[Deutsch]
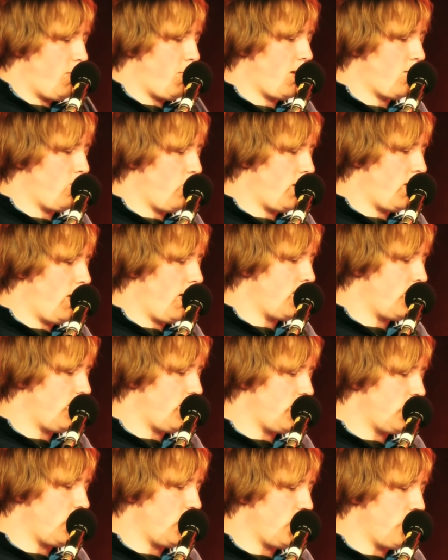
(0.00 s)
wenn man
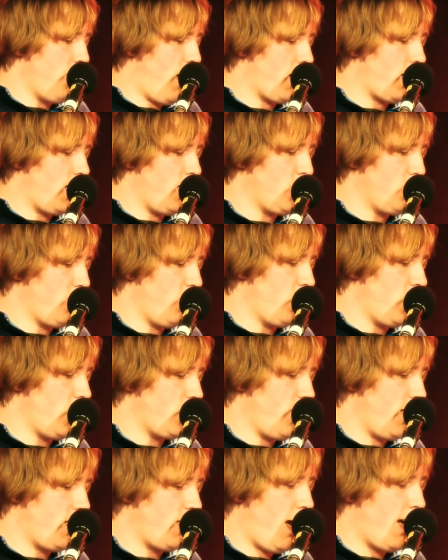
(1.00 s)
One-Night-Stands nicht mag, also
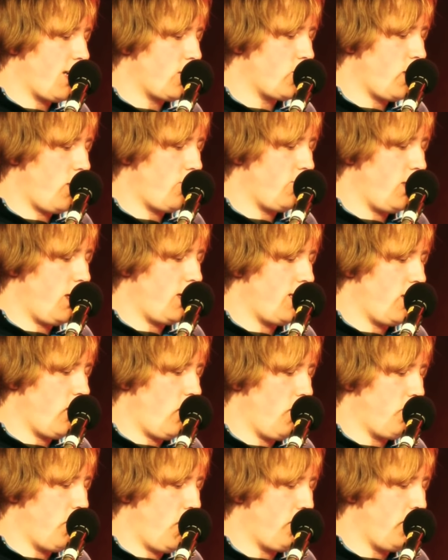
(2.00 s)
bewundernswerte Eigenschaften an dir,
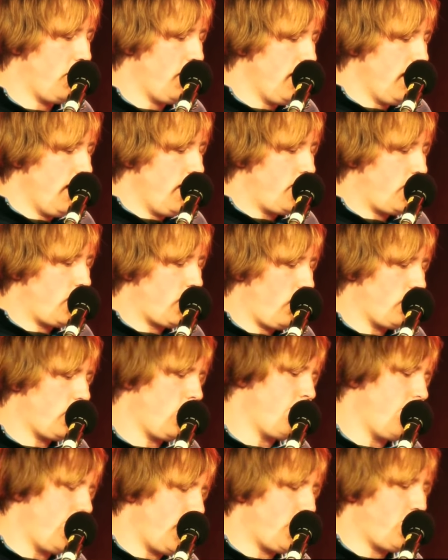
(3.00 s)
Hop Hop. Sie schaut
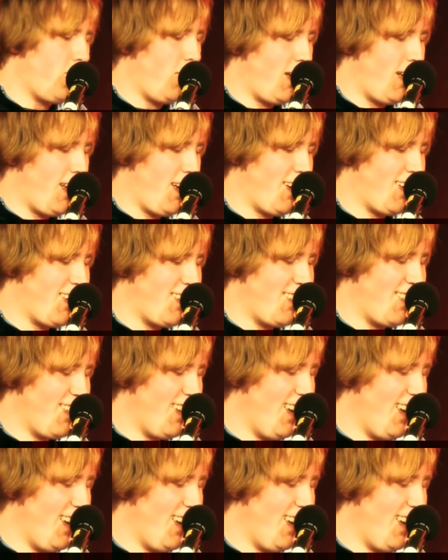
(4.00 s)
ein wenig verlegen.